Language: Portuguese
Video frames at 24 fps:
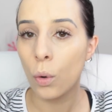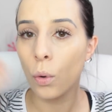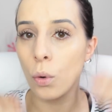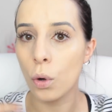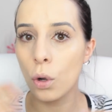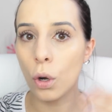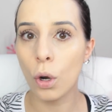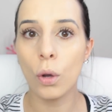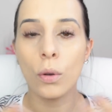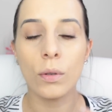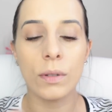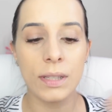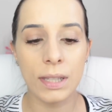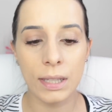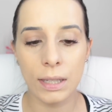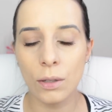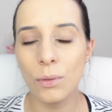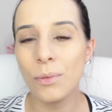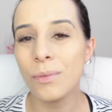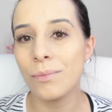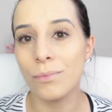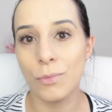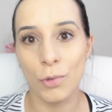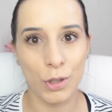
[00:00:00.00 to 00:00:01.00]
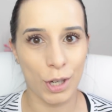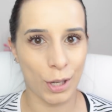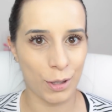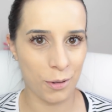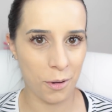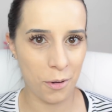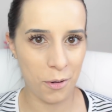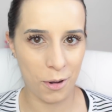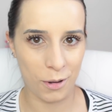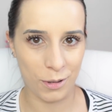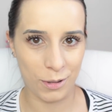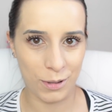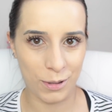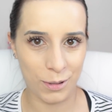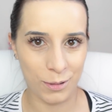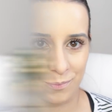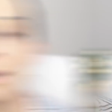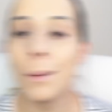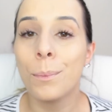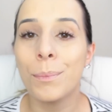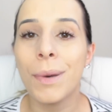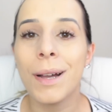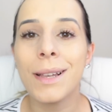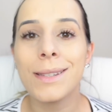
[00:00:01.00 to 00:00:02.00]
um glowzinho do jeito que eu gosto.
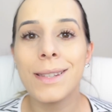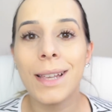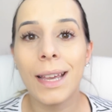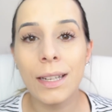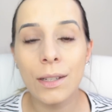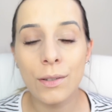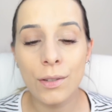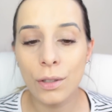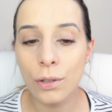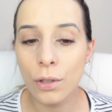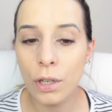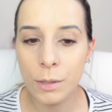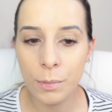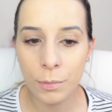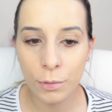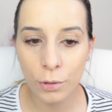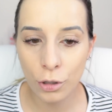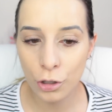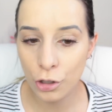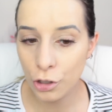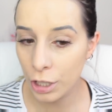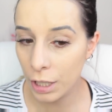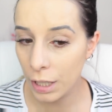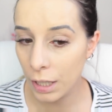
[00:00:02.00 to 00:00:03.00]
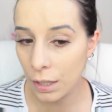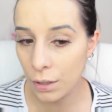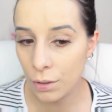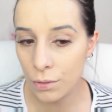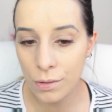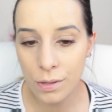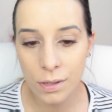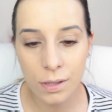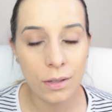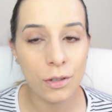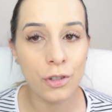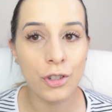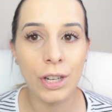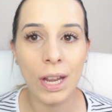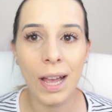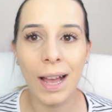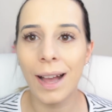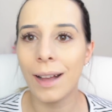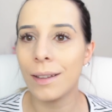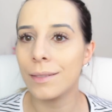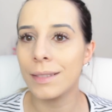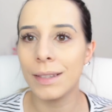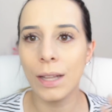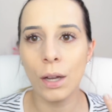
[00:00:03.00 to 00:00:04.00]
Passaram-se dois minutinhos,
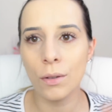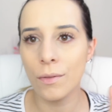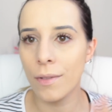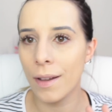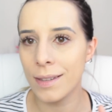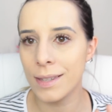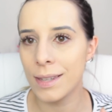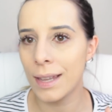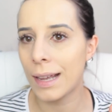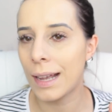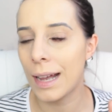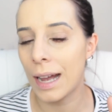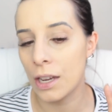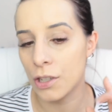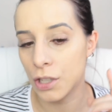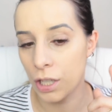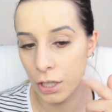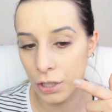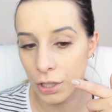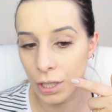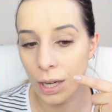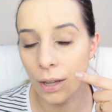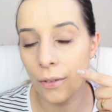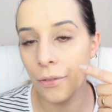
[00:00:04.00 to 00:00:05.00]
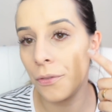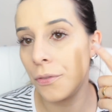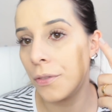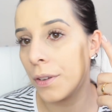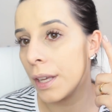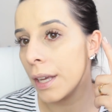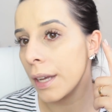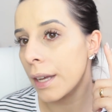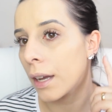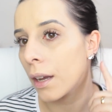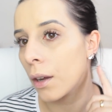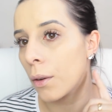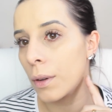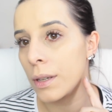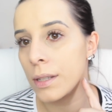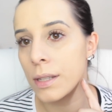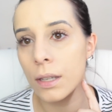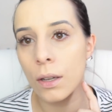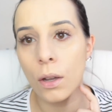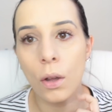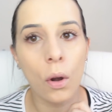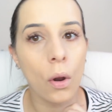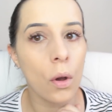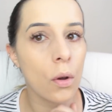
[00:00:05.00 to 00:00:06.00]
já não vai secar, gente. Ela fica com
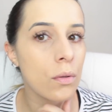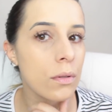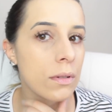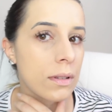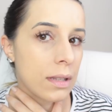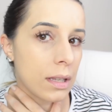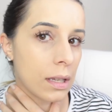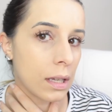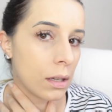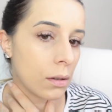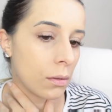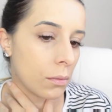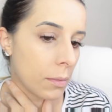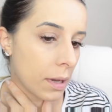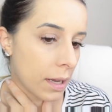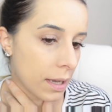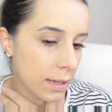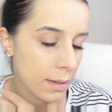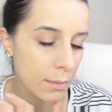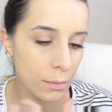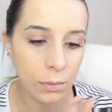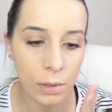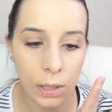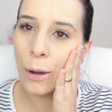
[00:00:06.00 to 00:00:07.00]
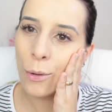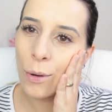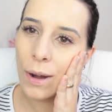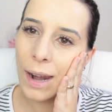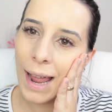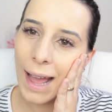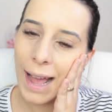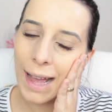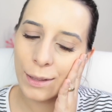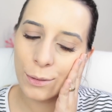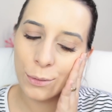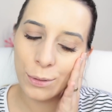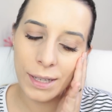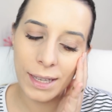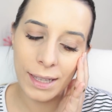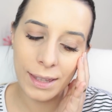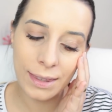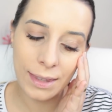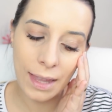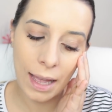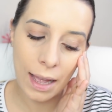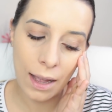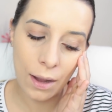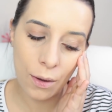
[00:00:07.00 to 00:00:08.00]
esse glowzinho mesmo. O lado que
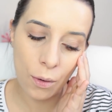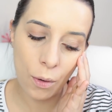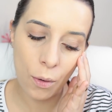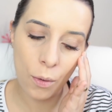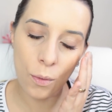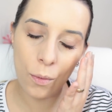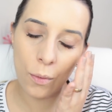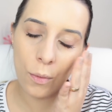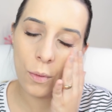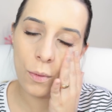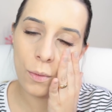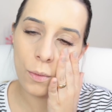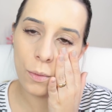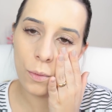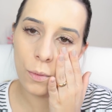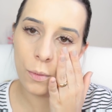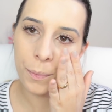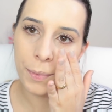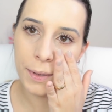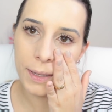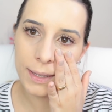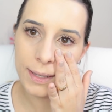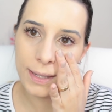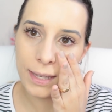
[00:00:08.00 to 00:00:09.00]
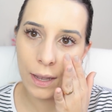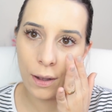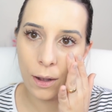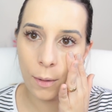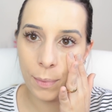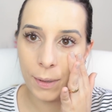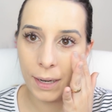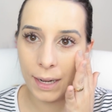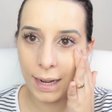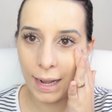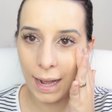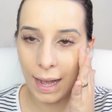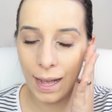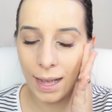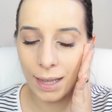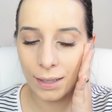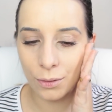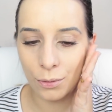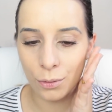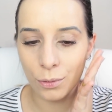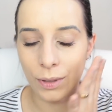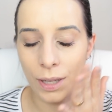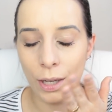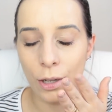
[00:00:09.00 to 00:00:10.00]
tá com o pincel
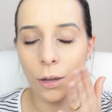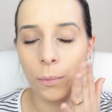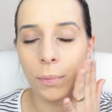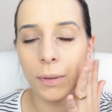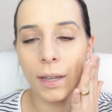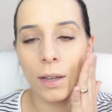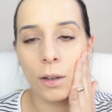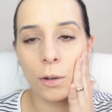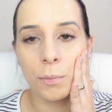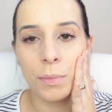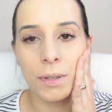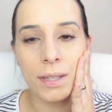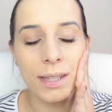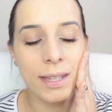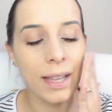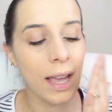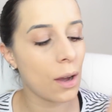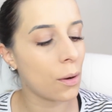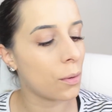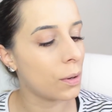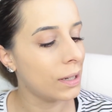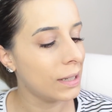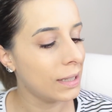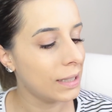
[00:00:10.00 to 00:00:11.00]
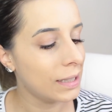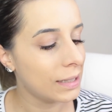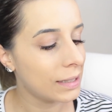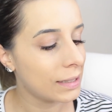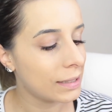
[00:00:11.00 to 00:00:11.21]
aplicado, né, que eu apliquei com o pincel,